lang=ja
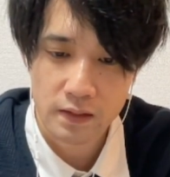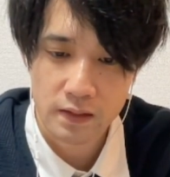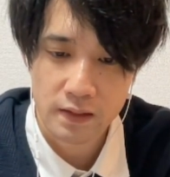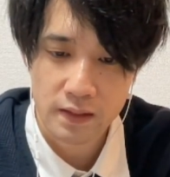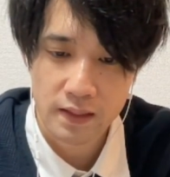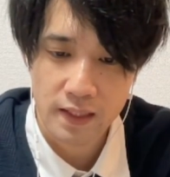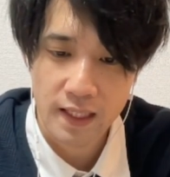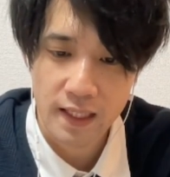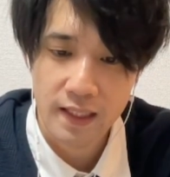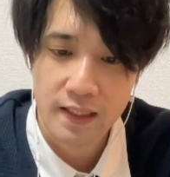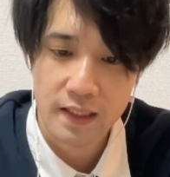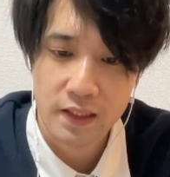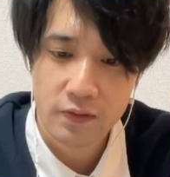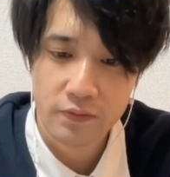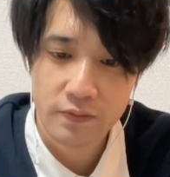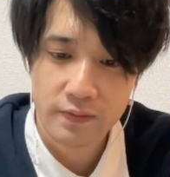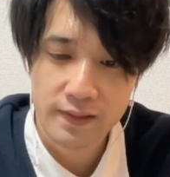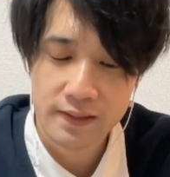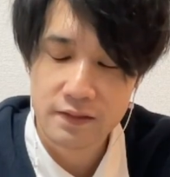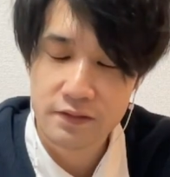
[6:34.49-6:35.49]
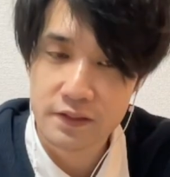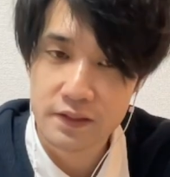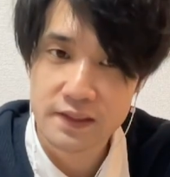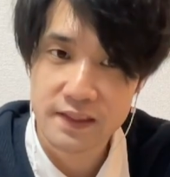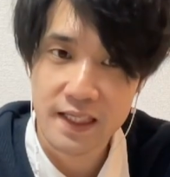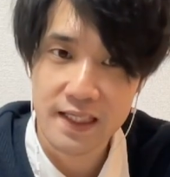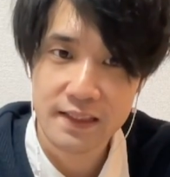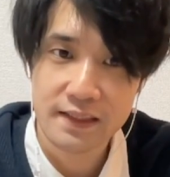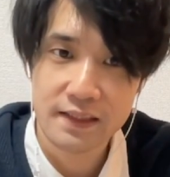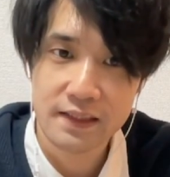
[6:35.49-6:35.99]
あ、これは
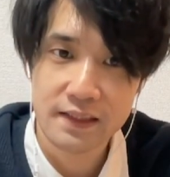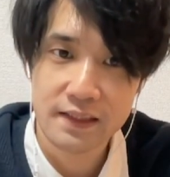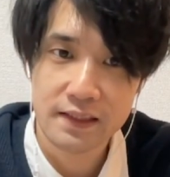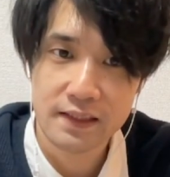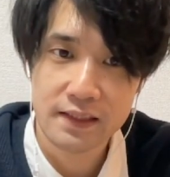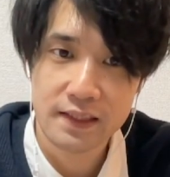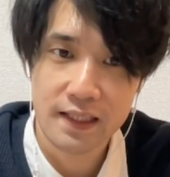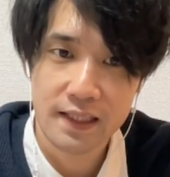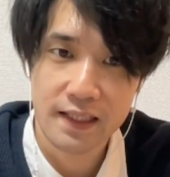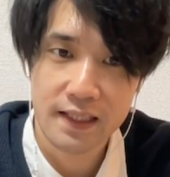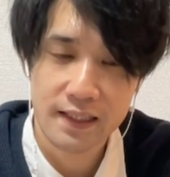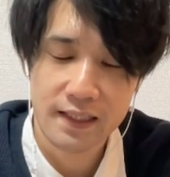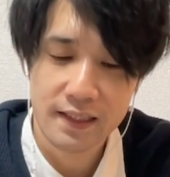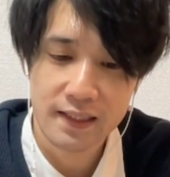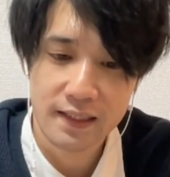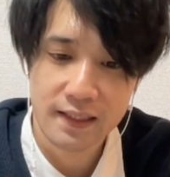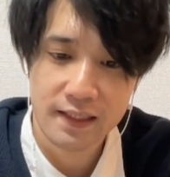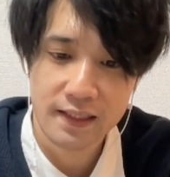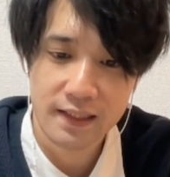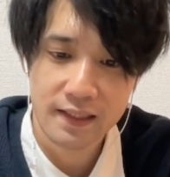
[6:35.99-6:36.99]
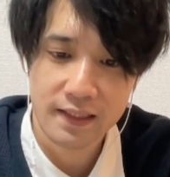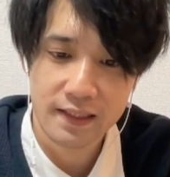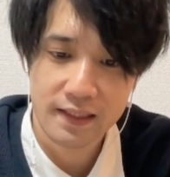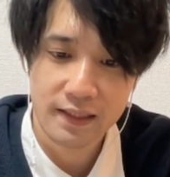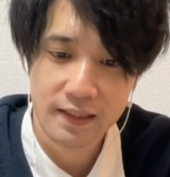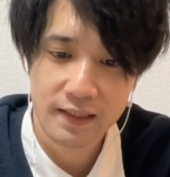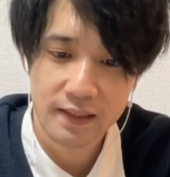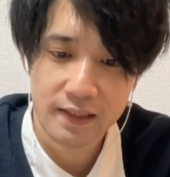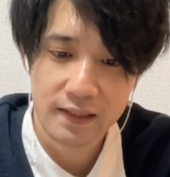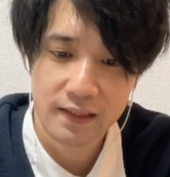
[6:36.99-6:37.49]
クリサンタ、
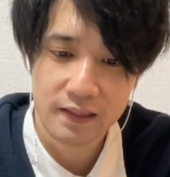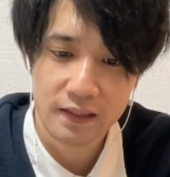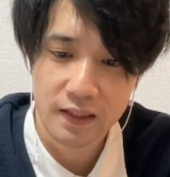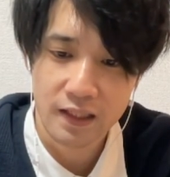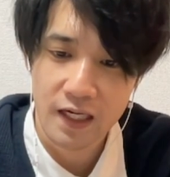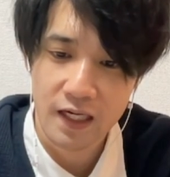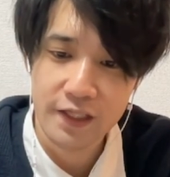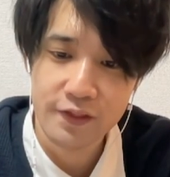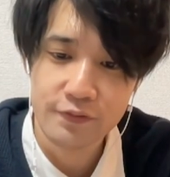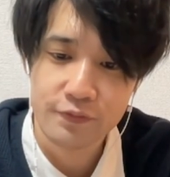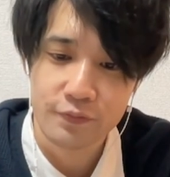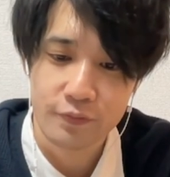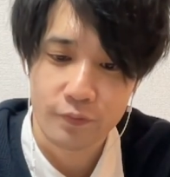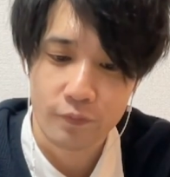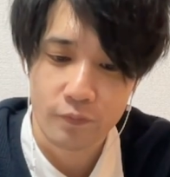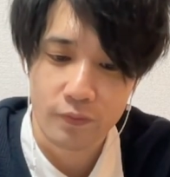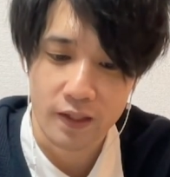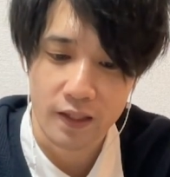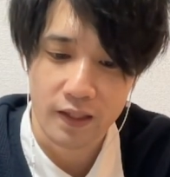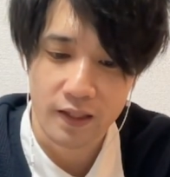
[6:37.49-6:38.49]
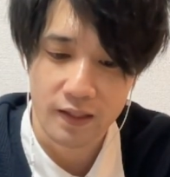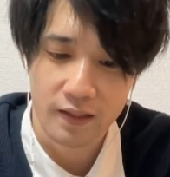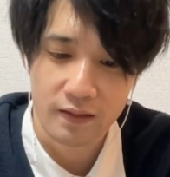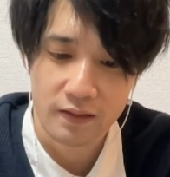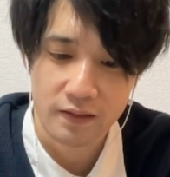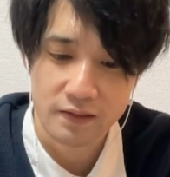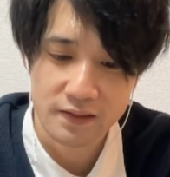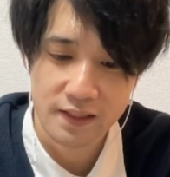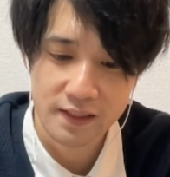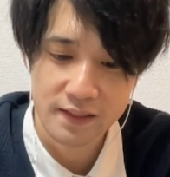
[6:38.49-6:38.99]
カリウドの方か。はい、
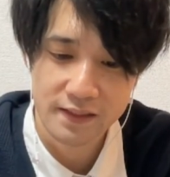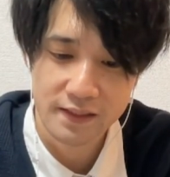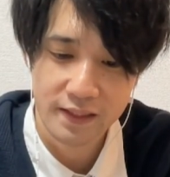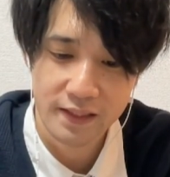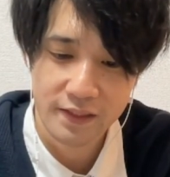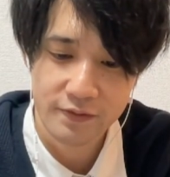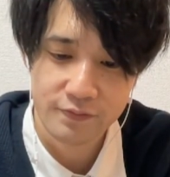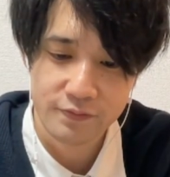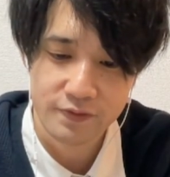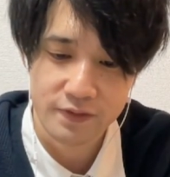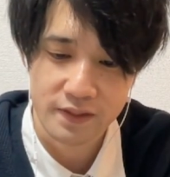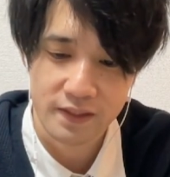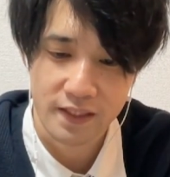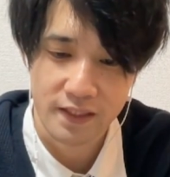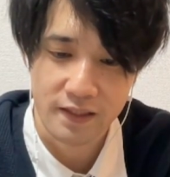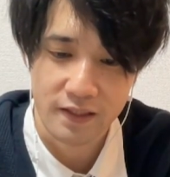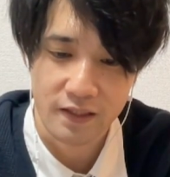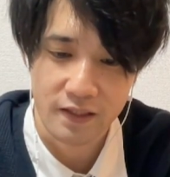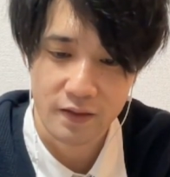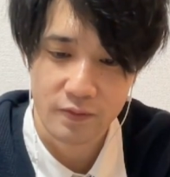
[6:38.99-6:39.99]
サンタカリウドじゃないか。